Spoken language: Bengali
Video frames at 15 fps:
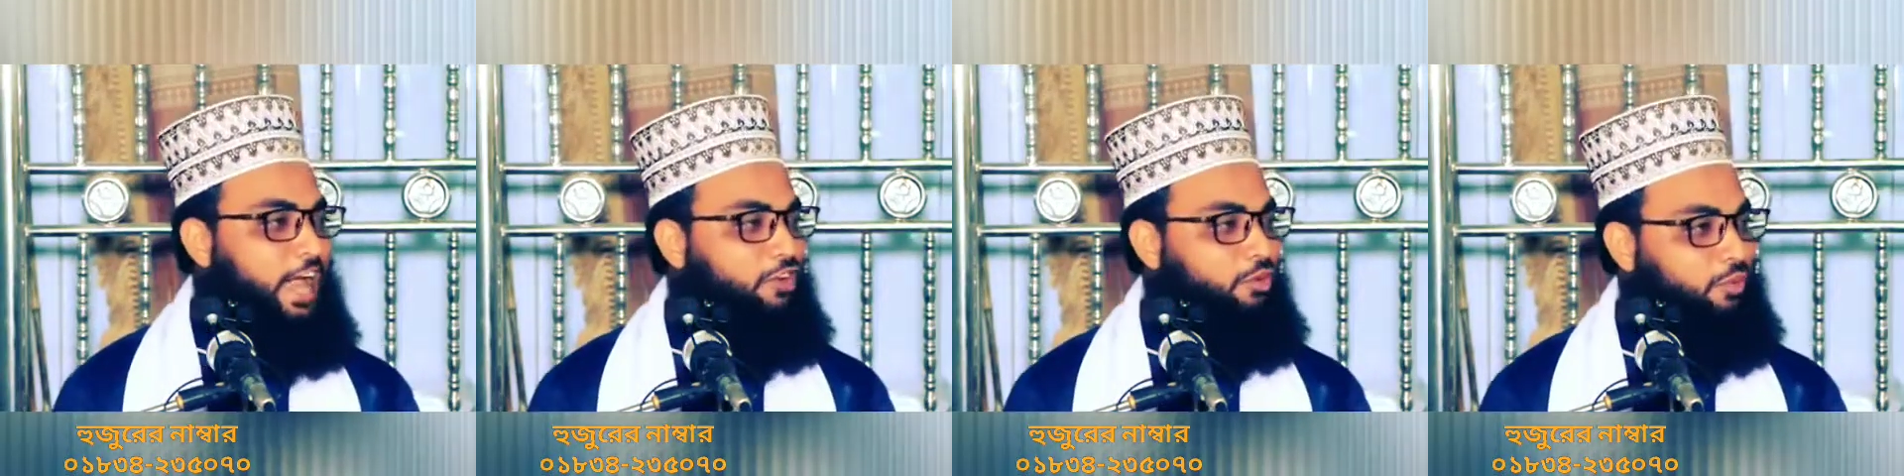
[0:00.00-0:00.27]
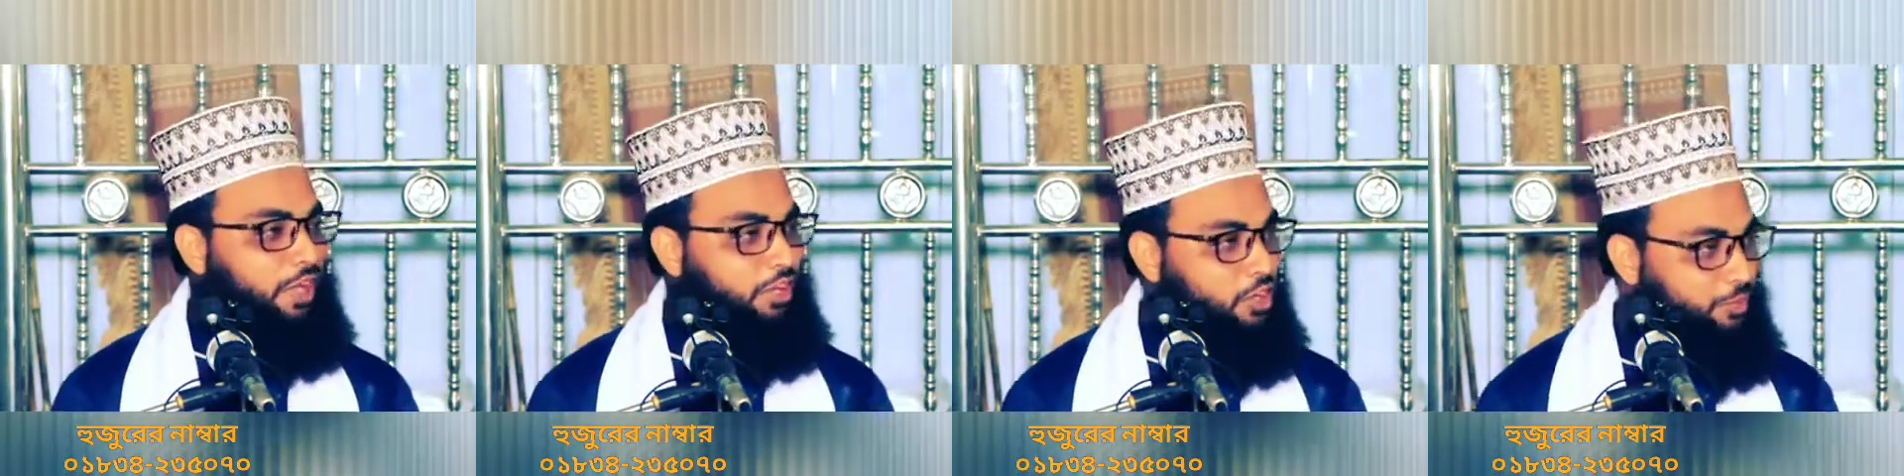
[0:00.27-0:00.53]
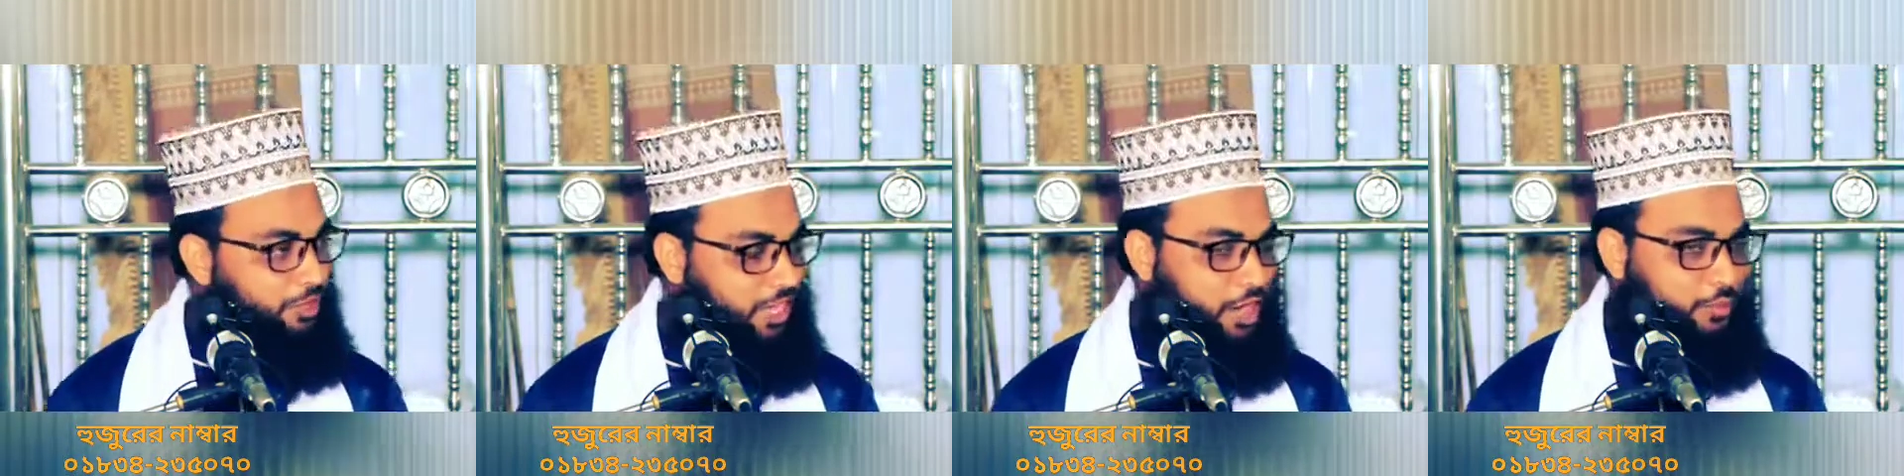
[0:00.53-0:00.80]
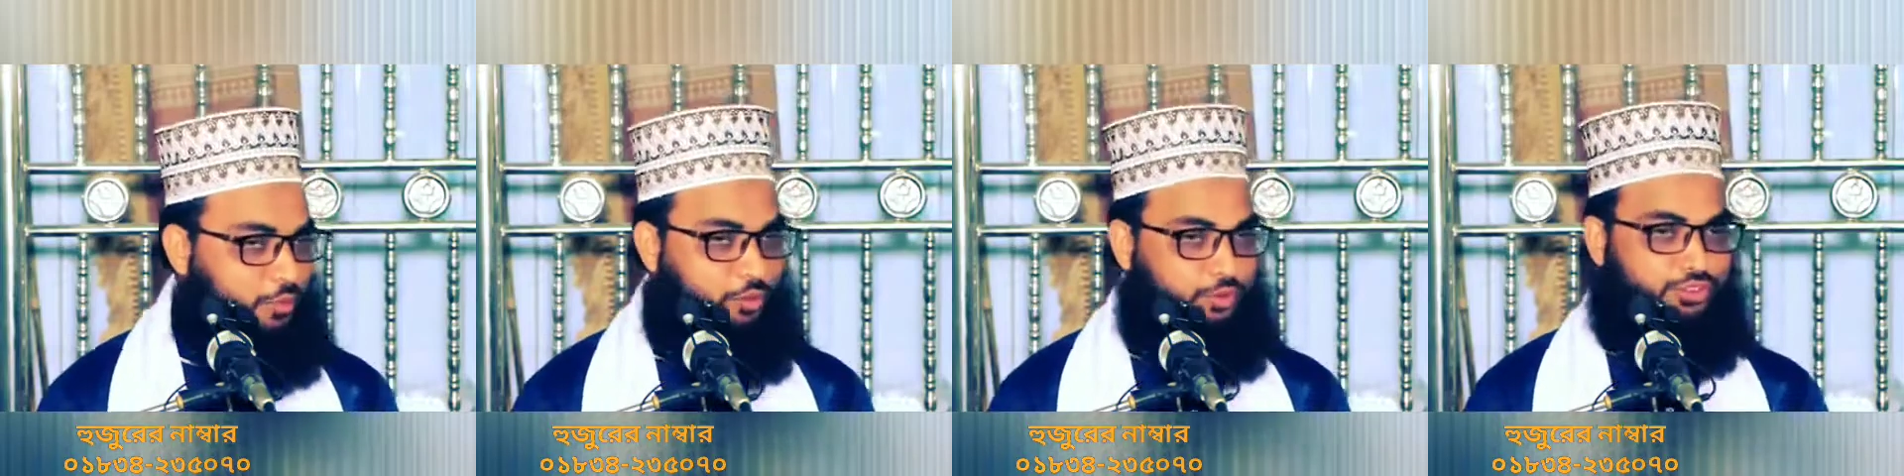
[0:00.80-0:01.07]
দারুল মাকামে
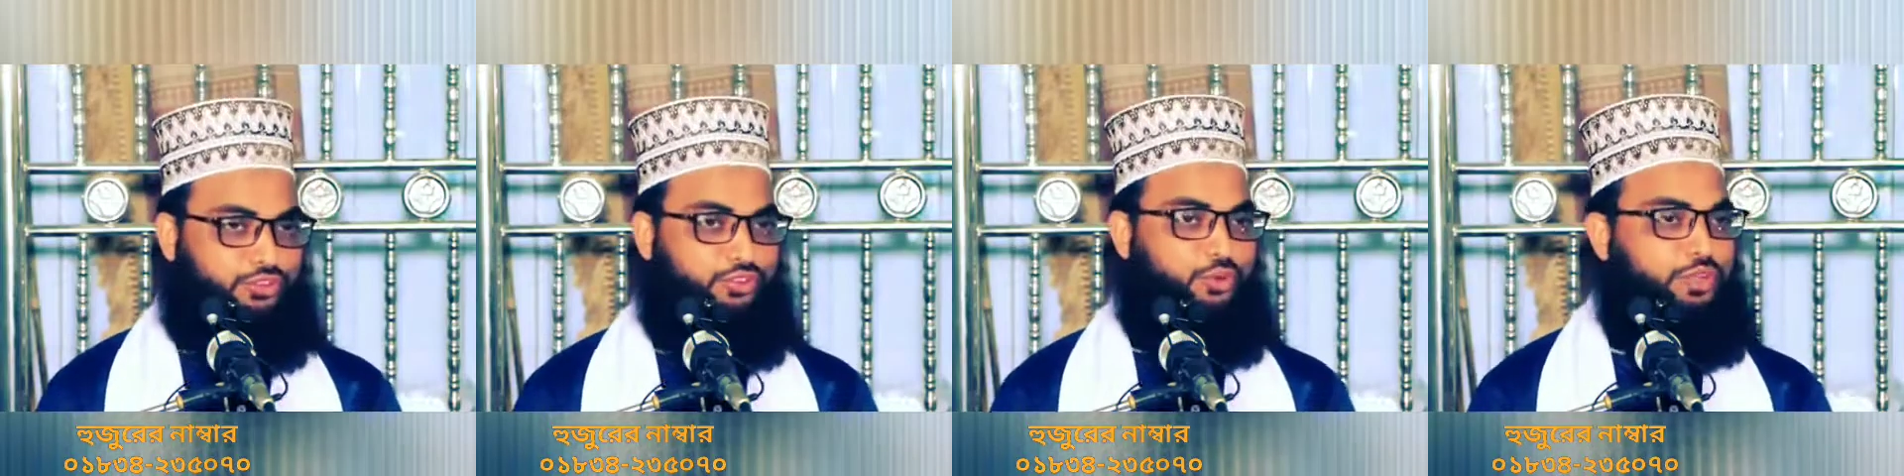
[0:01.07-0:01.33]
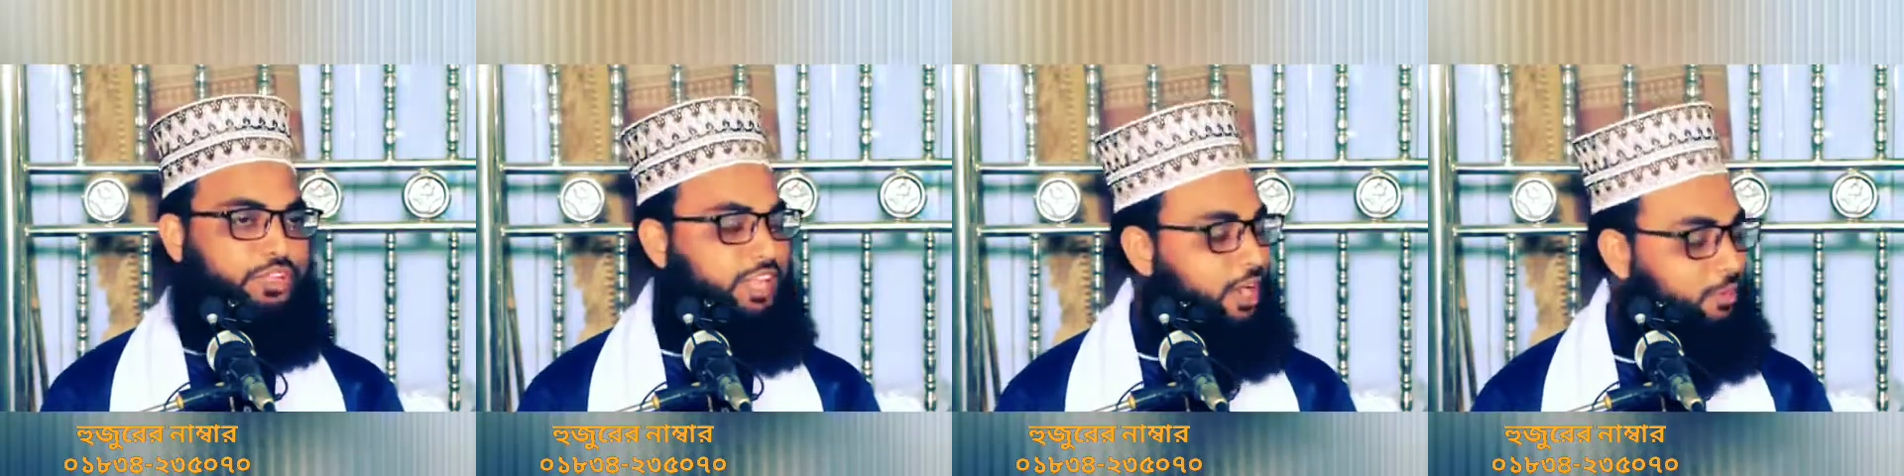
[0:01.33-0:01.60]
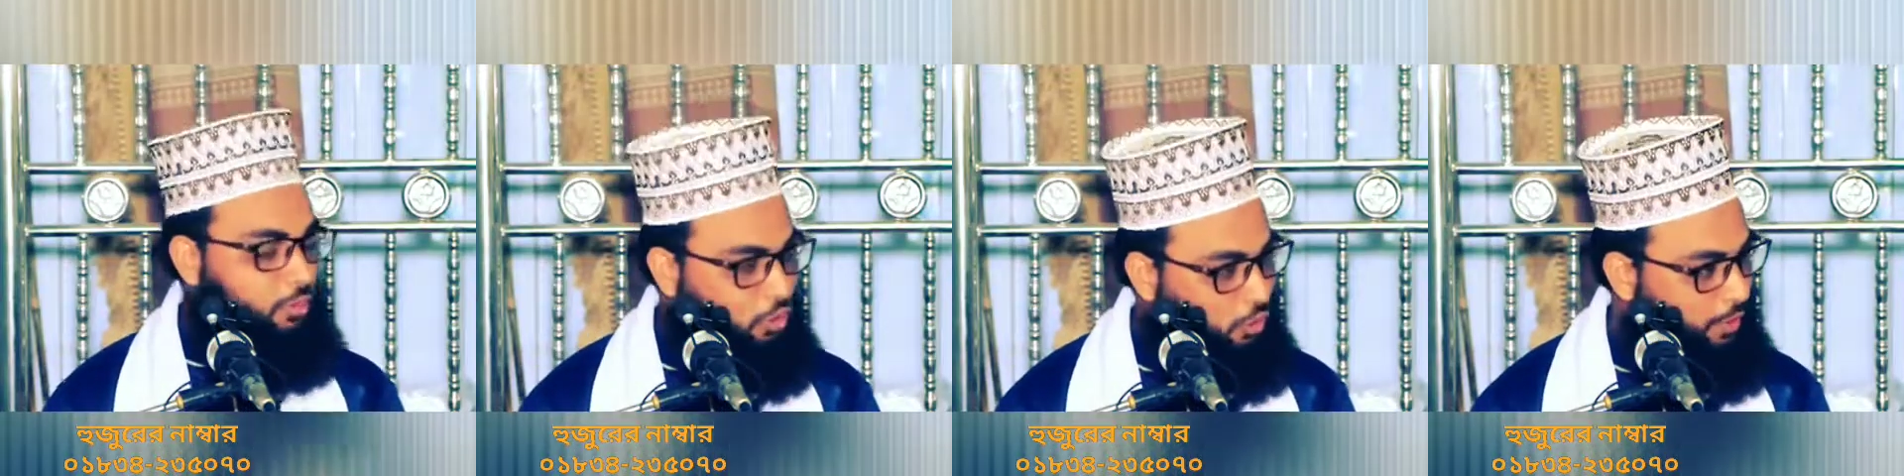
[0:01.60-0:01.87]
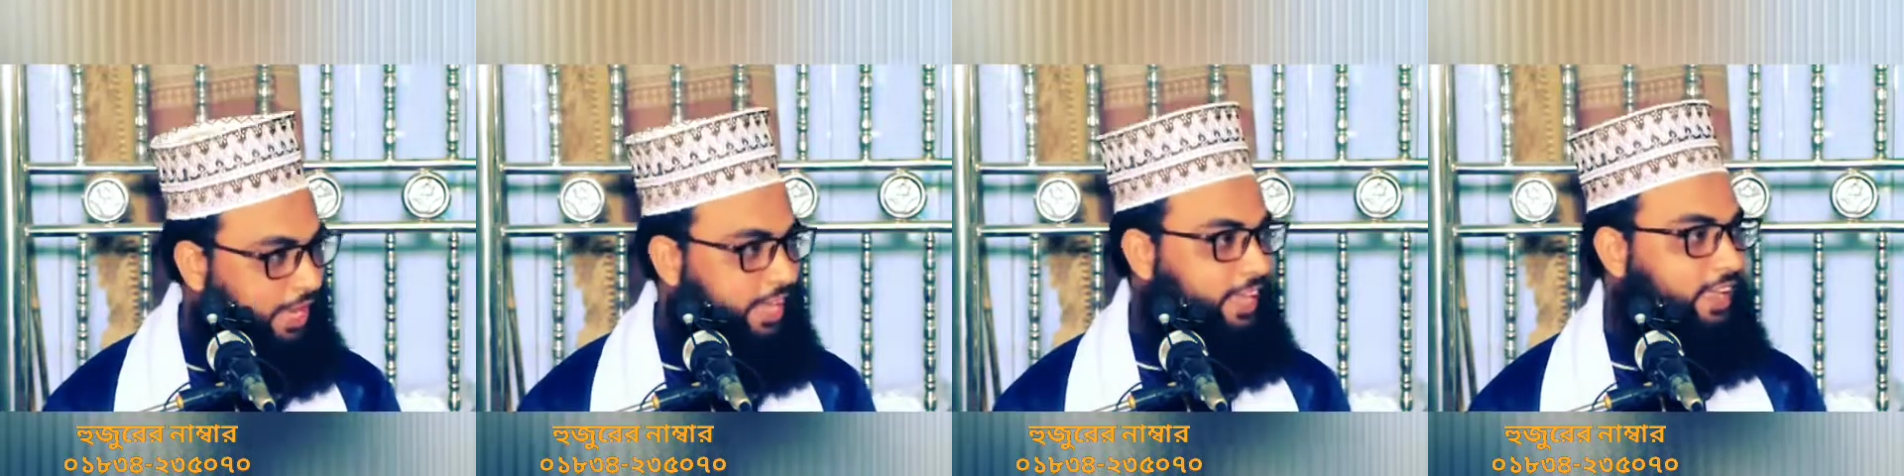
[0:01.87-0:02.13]
যারা প্রবেশ করবে তারা
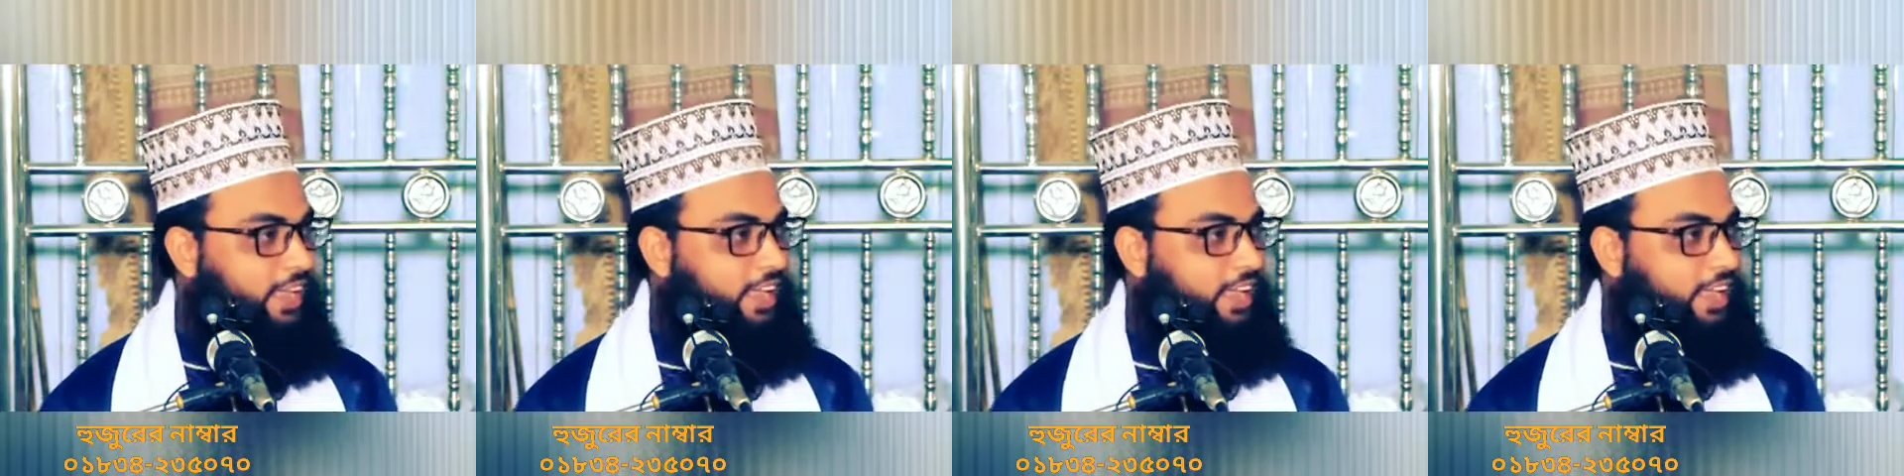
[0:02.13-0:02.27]
বলবে